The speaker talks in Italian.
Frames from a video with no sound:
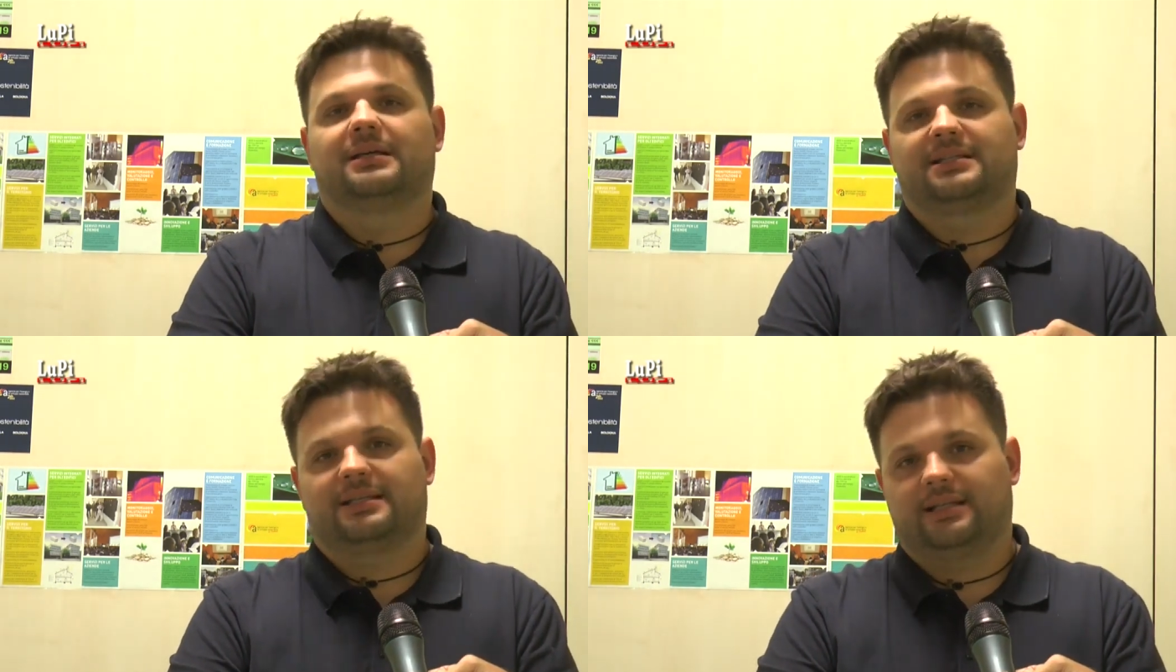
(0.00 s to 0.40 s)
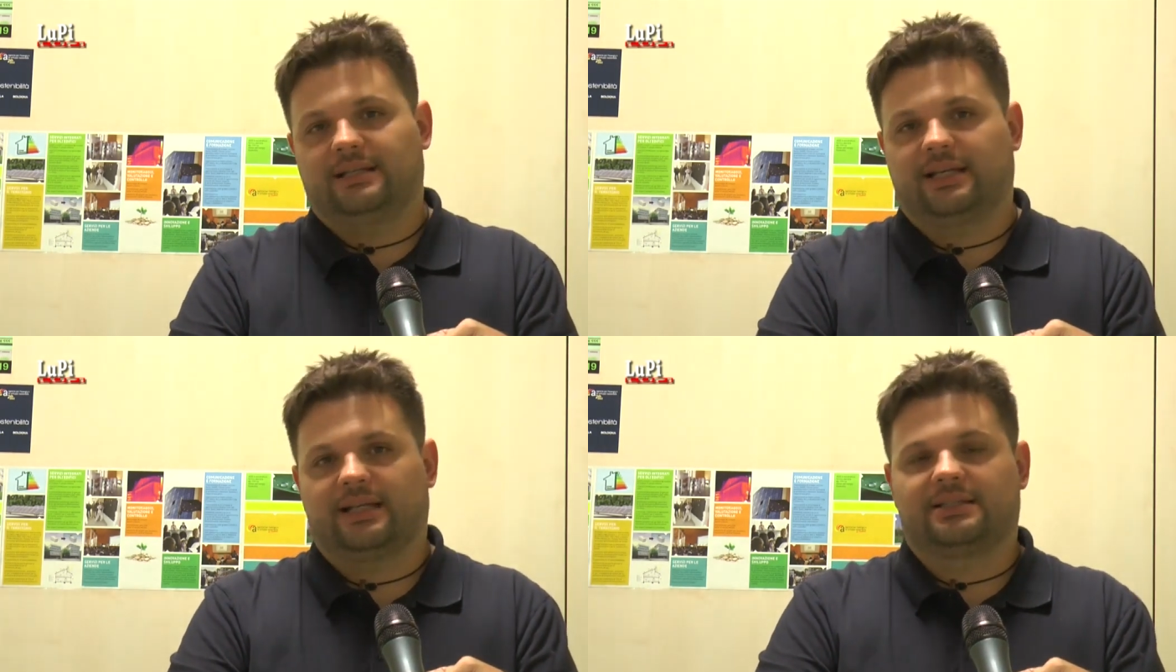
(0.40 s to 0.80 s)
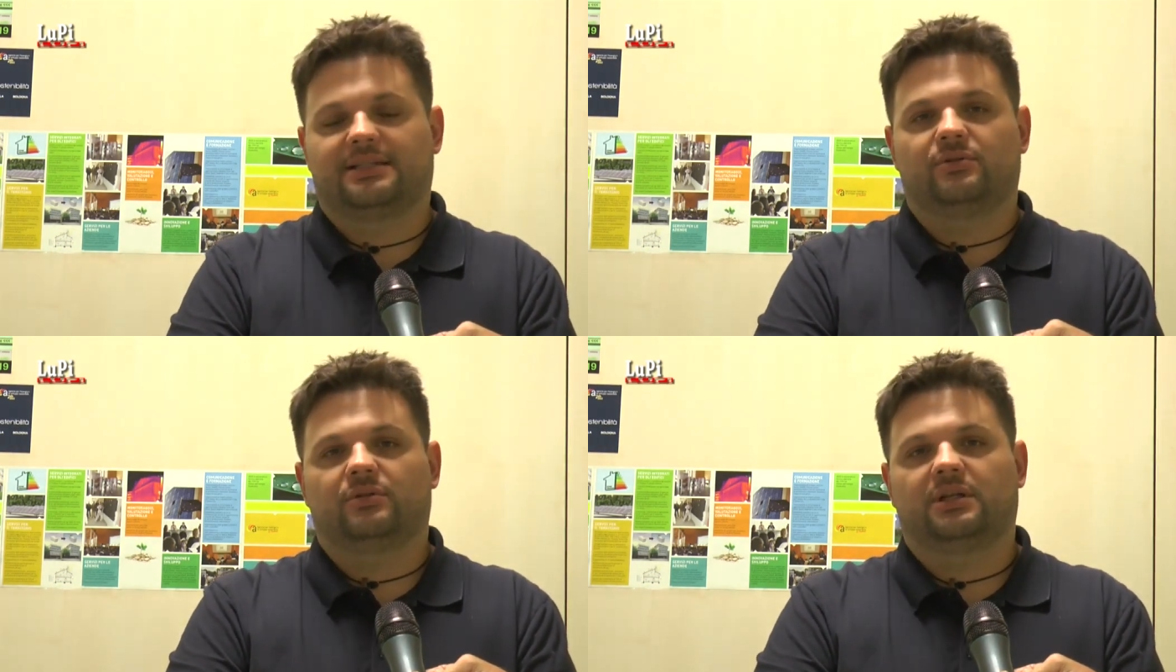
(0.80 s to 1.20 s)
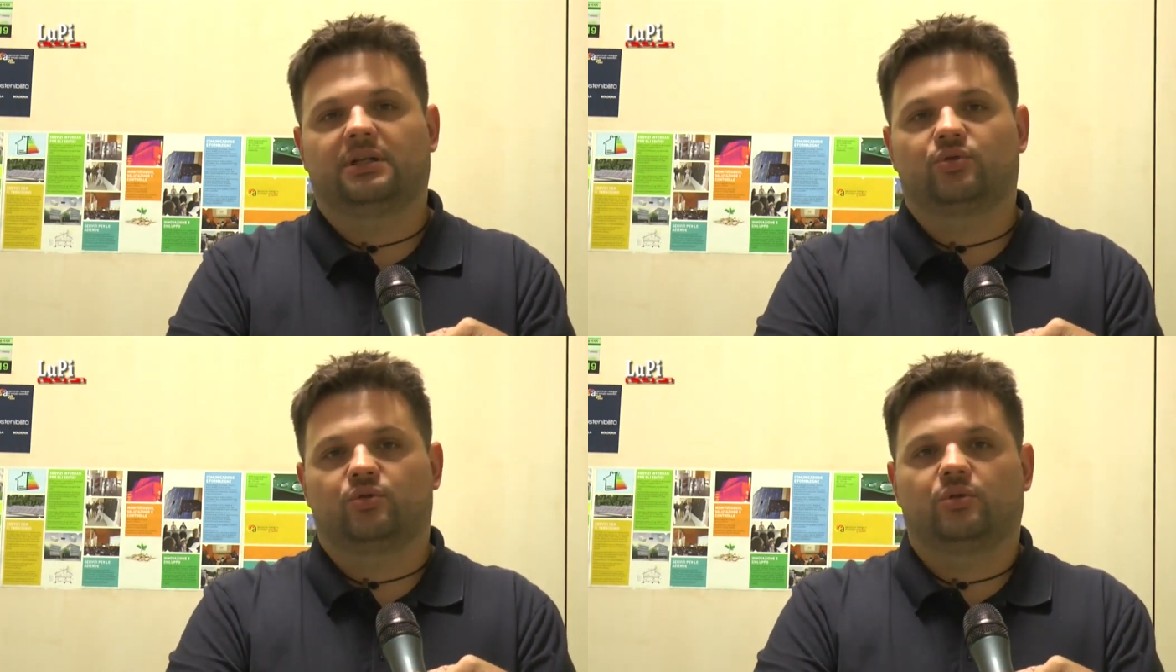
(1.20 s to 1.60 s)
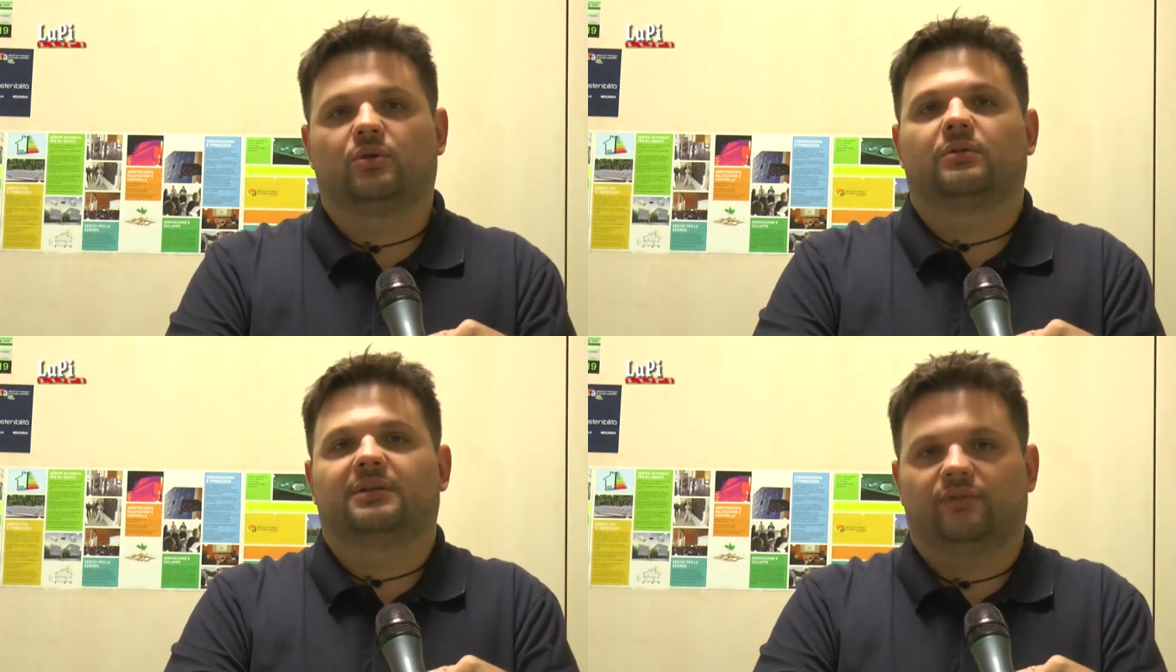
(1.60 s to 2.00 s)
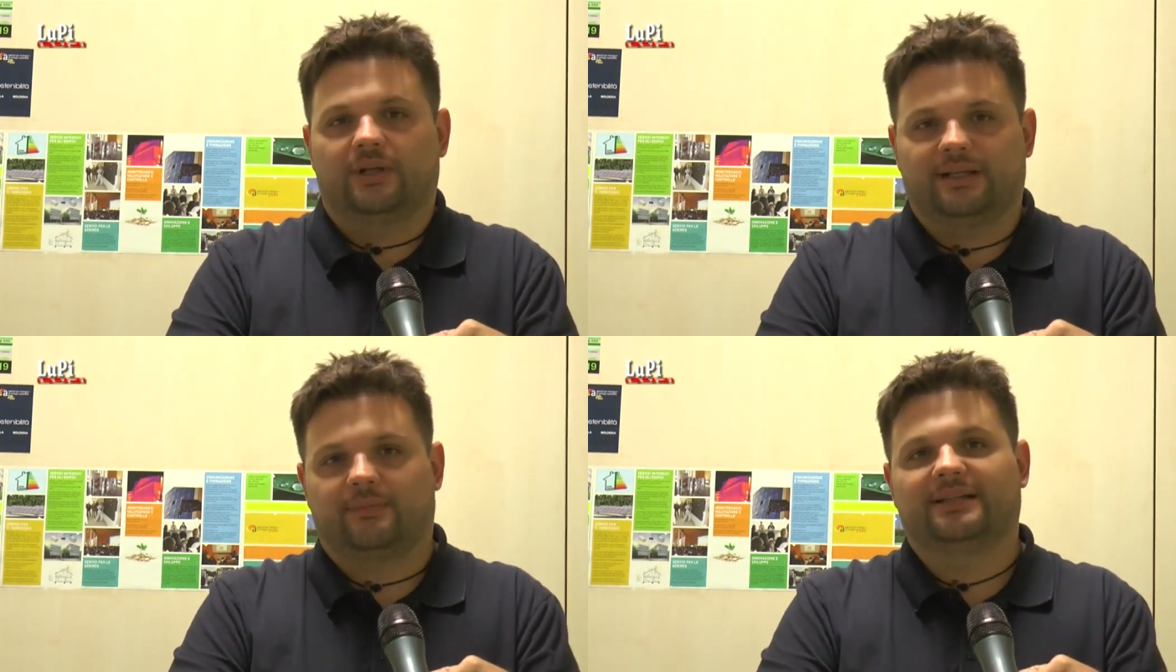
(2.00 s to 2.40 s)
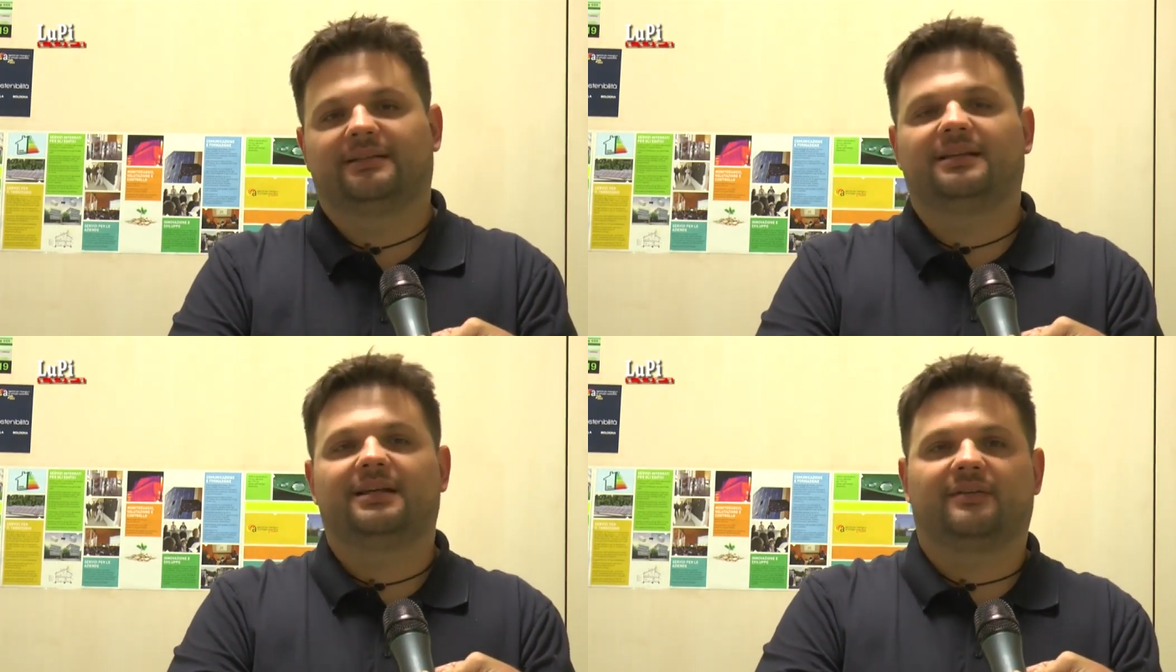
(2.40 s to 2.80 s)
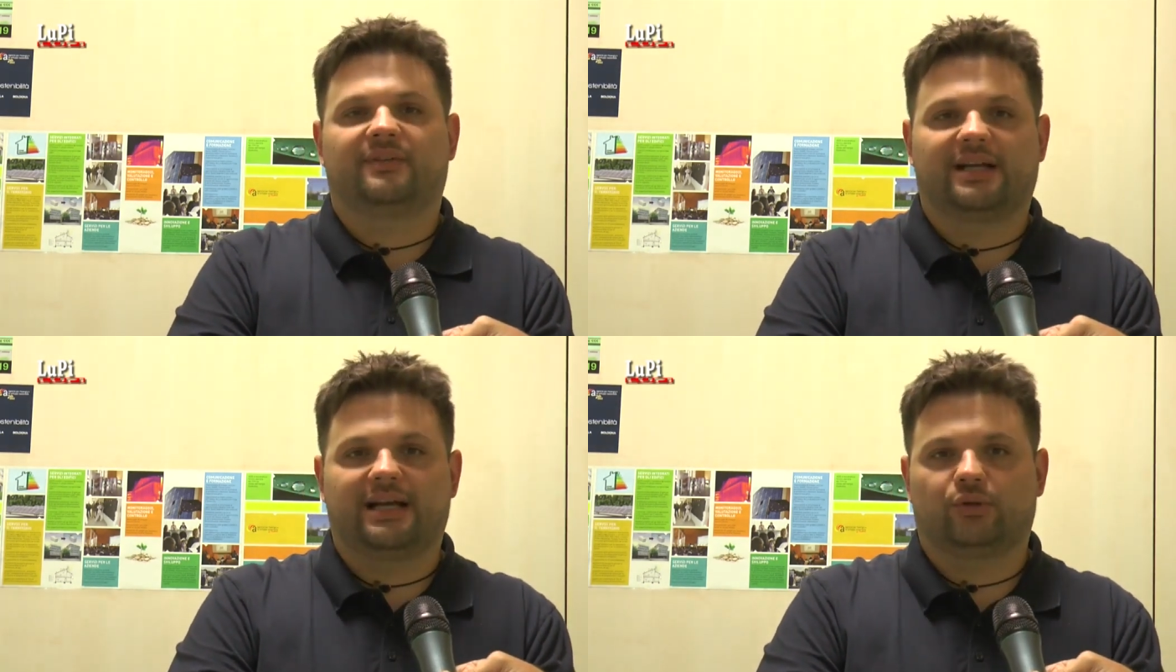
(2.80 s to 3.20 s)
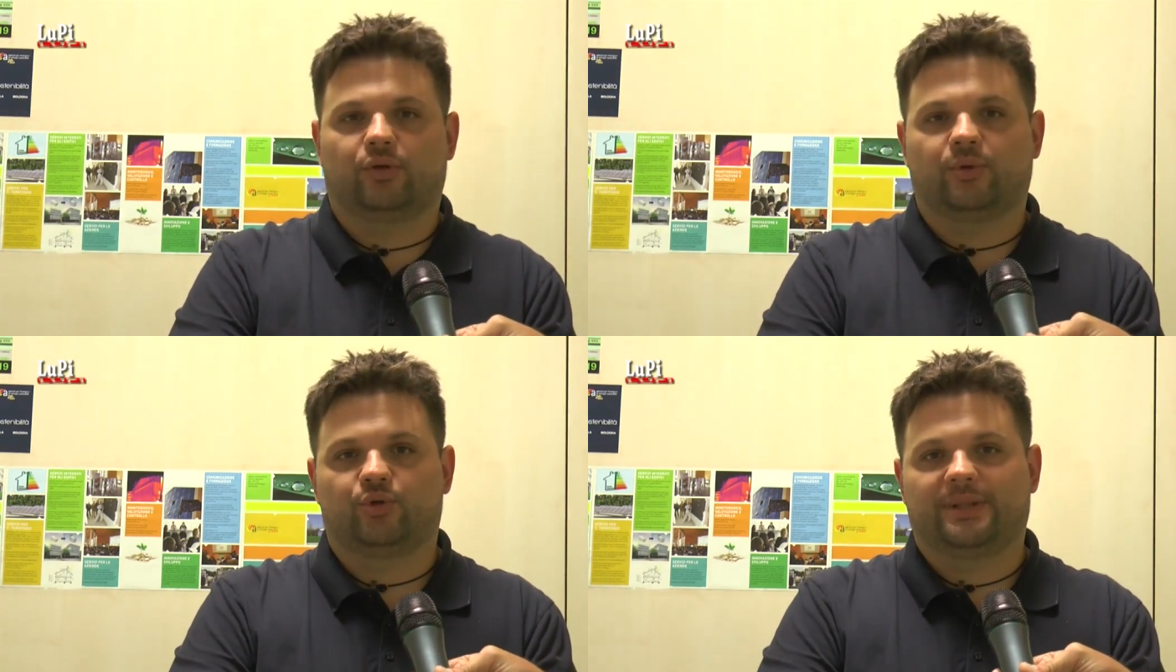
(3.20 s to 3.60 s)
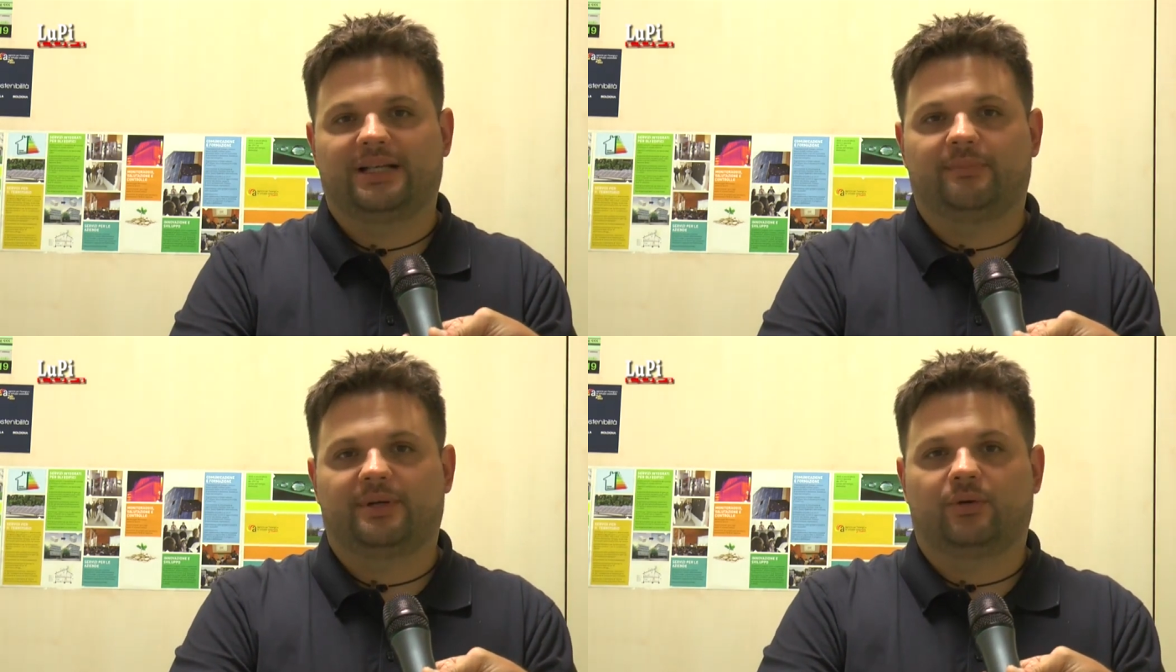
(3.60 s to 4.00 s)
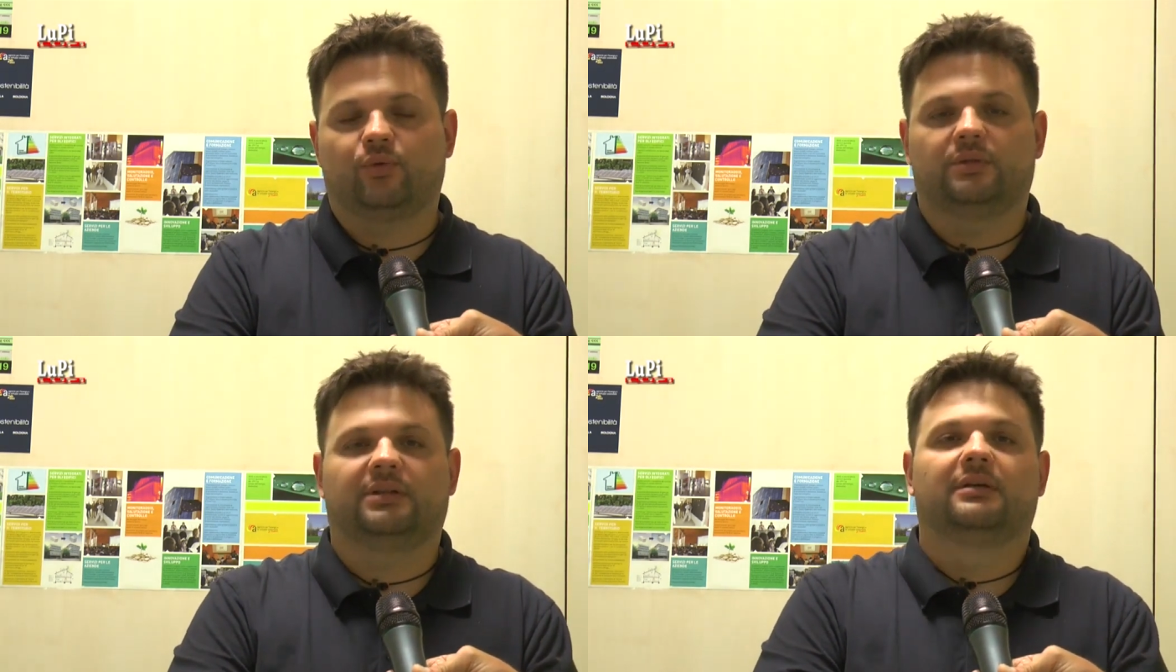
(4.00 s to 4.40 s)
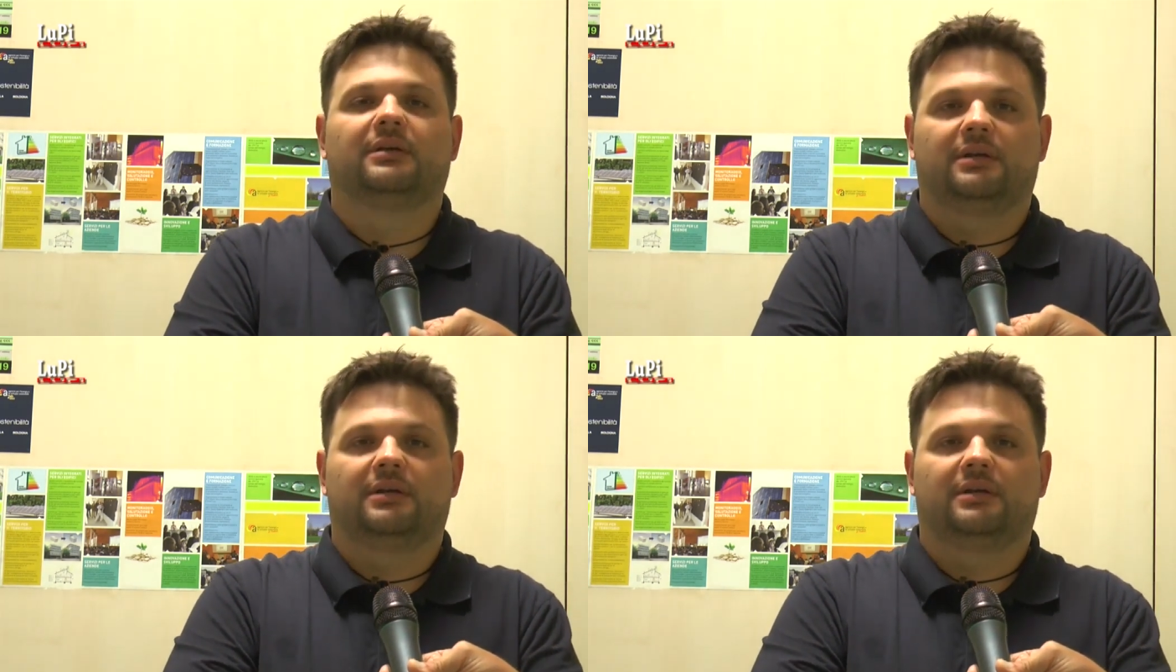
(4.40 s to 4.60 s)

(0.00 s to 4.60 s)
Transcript: se le dichiarazioni sono di voler mantenere Vergato come, per acuti,